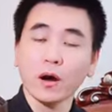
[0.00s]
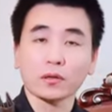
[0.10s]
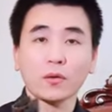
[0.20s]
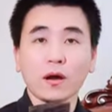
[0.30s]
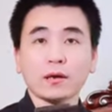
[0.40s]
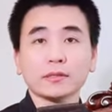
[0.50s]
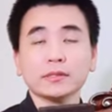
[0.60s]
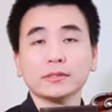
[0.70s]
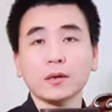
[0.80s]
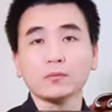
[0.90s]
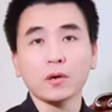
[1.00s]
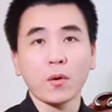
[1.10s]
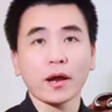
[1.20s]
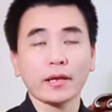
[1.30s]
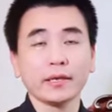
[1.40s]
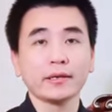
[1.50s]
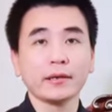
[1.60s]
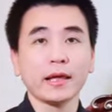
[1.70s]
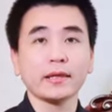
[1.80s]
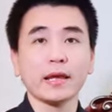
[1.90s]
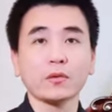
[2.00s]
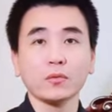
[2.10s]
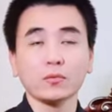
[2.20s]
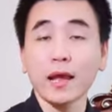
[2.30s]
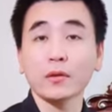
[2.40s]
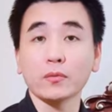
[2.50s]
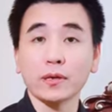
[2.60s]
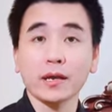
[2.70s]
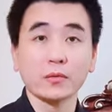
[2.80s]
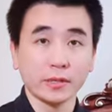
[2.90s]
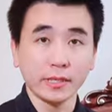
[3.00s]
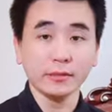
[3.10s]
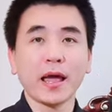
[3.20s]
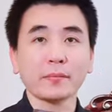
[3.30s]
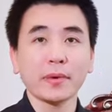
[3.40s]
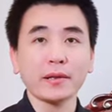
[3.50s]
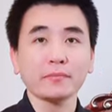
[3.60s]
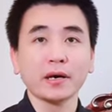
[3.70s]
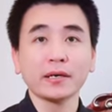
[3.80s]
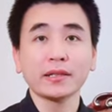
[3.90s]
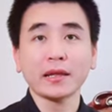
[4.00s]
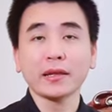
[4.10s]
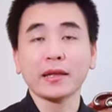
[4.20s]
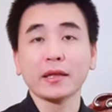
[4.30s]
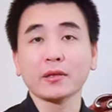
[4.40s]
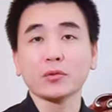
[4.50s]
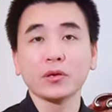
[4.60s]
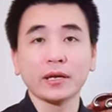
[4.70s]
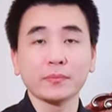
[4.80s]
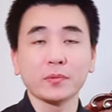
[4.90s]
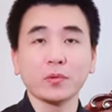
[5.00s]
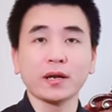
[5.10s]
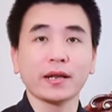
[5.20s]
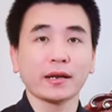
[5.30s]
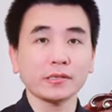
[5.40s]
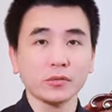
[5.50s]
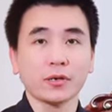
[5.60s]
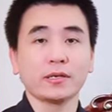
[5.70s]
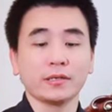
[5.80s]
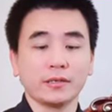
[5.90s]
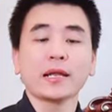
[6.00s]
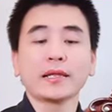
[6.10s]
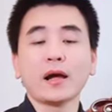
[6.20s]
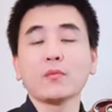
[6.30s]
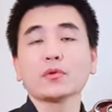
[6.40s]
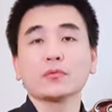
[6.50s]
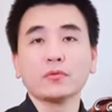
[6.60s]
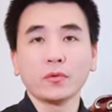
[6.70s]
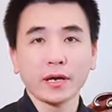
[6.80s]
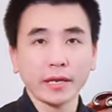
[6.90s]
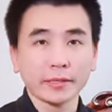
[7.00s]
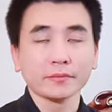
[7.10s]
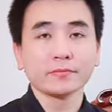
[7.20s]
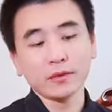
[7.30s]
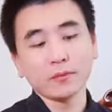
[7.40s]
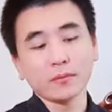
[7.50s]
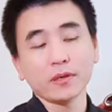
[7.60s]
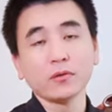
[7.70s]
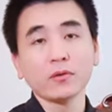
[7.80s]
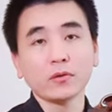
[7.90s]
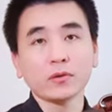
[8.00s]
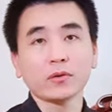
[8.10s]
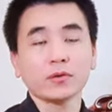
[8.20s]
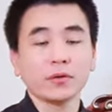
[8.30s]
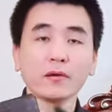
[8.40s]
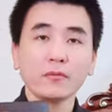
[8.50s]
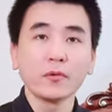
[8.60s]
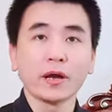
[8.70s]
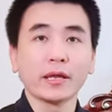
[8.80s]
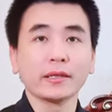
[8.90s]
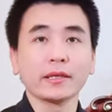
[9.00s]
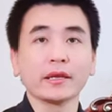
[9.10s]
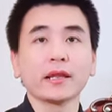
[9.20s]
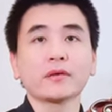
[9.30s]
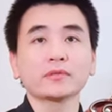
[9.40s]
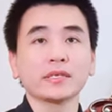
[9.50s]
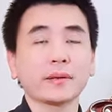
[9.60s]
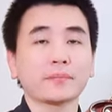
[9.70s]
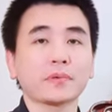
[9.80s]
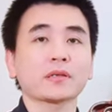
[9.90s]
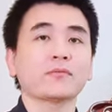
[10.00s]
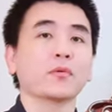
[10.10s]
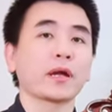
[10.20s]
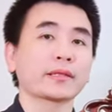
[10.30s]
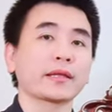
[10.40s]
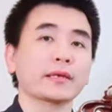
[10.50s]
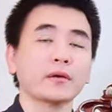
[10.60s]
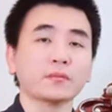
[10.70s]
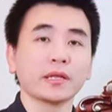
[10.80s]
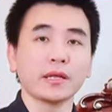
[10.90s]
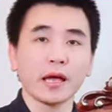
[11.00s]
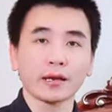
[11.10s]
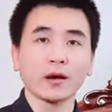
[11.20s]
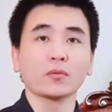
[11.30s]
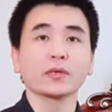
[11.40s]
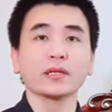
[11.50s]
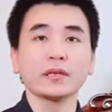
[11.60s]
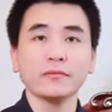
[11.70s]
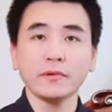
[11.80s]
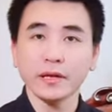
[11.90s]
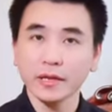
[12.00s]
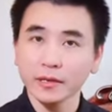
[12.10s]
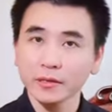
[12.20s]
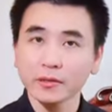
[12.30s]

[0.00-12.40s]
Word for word: hoàn toàn từ trong ra ngoài là da thuộc, nhà thuộc da nổi tiếng và handmade bởi tay nghề chuyên nghiệp của Kỳ Lân Luxury. Quý này thì không có dùng phụ kiện, chỉ có dùng cái logo thôi. Và nếu có phụ kiện thì Kỳ Lân cũng sẽ nhập phụ kiện tại những công ty hàng đầu trên thế giới về